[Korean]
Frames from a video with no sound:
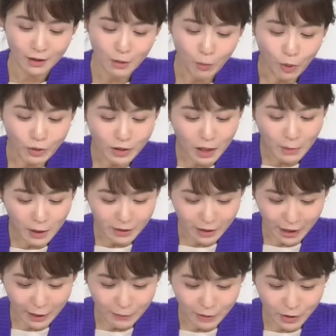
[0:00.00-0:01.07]
볼 때마다
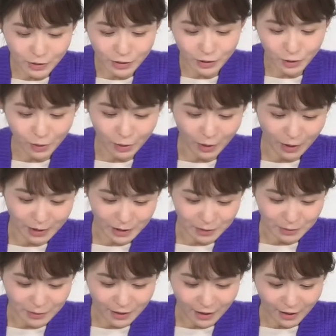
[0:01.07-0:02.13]
감격스러운 것
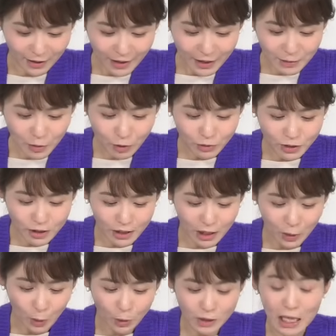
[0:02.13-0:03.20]
같습니다. 이명웅
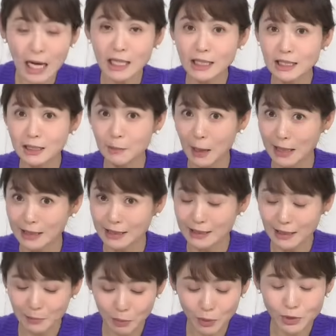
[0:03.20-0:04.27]
씨가 요 상을 받을
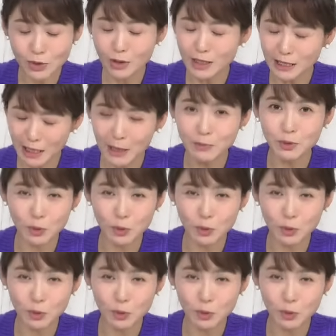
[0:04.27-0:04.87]
때 표정이 참